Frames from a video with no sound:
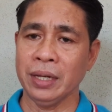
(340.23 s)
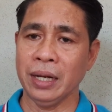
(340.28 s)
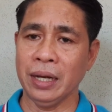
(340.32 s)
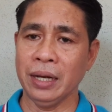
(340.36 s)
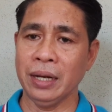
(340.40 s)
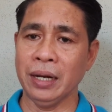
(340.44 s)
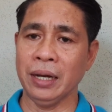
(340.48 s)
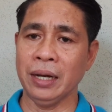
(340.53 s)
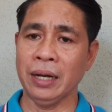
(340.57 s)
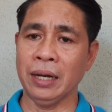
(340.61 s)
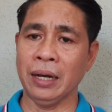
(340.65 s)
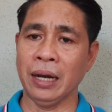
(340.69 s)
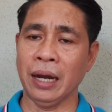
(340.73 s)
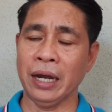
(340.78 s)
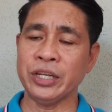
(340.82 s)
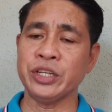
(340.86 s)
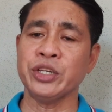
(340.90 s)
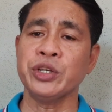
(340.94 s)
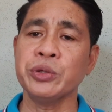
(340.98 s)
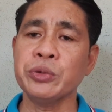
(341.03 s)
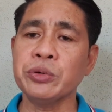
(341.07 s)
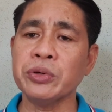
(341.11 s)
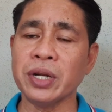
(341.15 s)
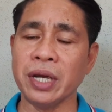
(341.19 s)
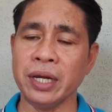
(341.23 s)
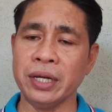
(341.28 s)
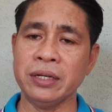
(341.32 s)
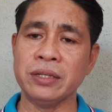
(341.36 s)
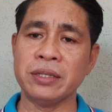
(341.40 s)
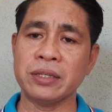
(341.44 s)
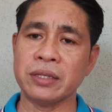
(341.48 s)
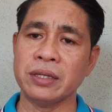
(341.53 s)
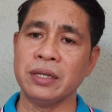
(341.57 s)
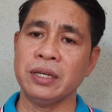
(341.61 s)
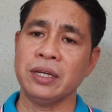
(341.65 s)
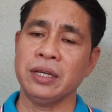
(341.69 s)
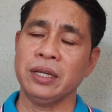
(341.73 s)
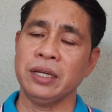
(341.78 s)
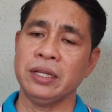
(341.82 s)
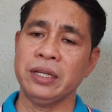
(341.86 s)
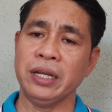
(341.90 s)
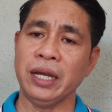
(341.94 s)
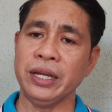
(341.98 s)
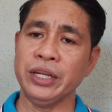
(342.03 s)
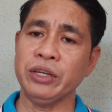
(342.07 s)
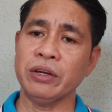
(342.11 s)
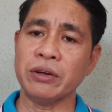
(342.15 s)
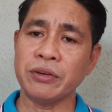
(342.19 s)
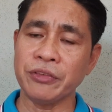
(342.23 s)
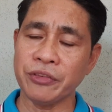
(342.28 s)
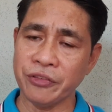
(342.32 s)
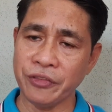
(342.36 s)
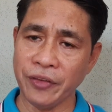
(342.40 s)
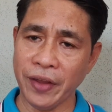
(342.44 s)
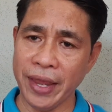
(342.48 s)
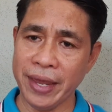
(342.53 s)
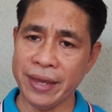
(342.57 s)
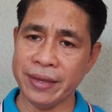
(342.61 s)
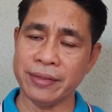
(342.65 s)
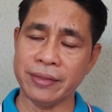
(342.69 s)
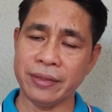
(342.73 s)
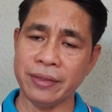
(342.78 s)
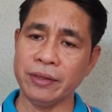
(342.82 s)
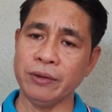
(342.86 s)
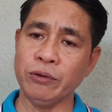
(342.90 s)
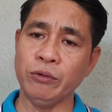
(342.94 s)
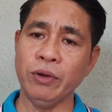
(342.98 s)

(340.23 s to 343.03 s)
uh, assurance na your faith